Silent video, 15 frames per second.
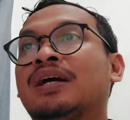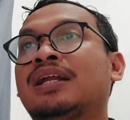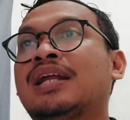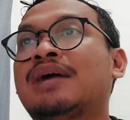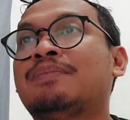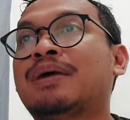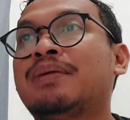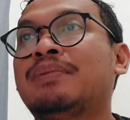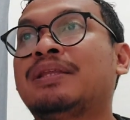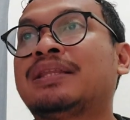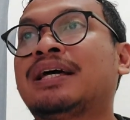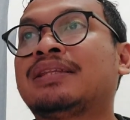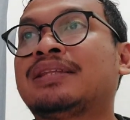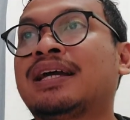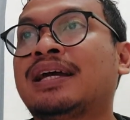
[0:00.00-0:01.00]
Ramai
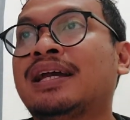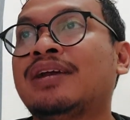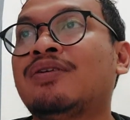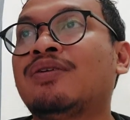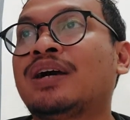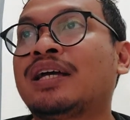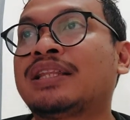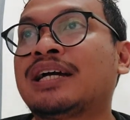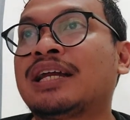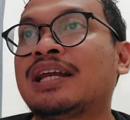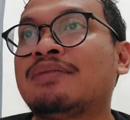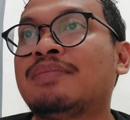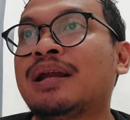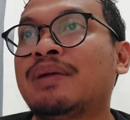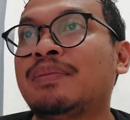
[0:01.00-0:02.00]
minta tagline, oke
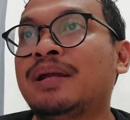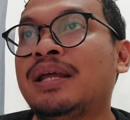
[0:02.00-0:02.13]
tagline malam